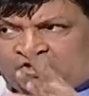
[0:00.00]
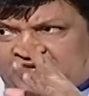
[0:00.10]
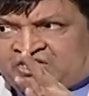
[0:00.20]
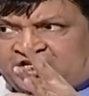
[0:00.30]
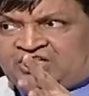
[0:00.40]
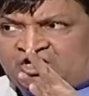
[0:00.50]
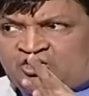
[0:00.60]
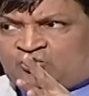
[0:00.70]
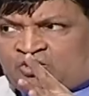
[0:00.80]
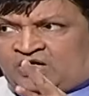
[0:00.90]
को टेंशन
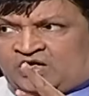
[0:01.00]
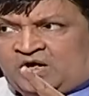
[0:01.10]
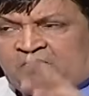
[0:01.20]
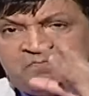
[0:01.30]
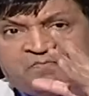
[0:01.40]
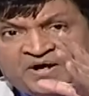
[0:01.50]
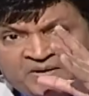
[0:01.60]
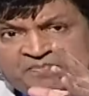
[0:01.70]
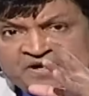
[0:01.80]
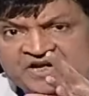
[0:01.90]
देनी हो ना हाँ। बड़े
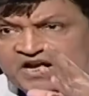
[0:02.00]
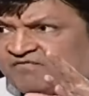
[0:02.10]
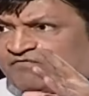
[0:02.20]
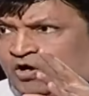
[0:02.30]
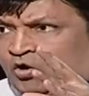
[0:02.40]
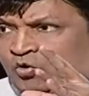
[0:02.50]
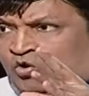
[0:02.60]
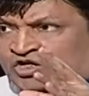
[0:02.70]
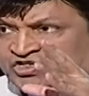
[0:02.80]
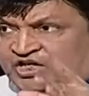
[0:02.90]
बड़े नामवर लोगों के